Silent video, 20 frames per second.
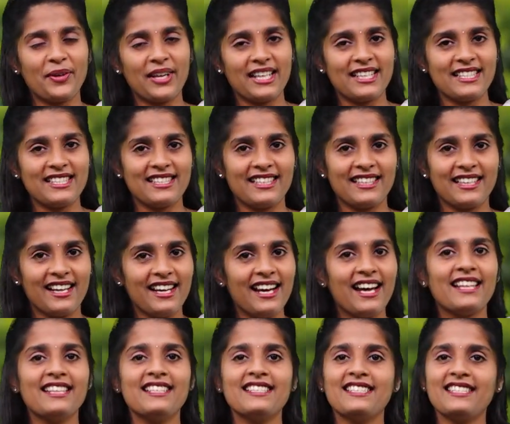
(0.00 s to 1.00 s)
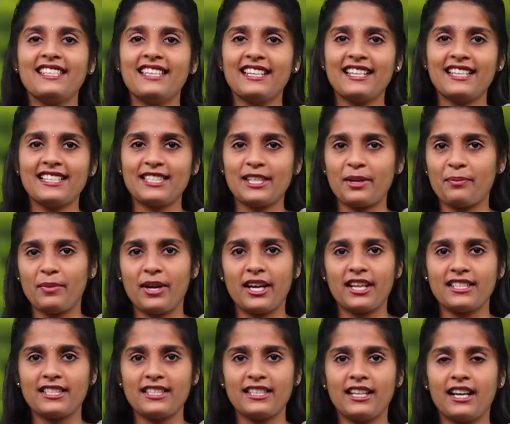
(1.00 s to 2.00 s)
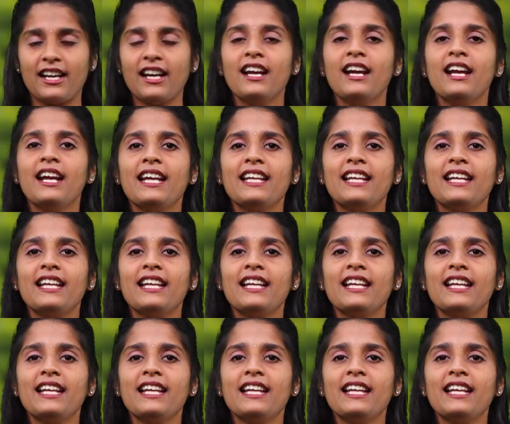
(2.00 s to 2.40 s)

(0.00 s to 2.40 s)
ஒரு அரிசினா அது சீரக சம்பா அரிசி தான்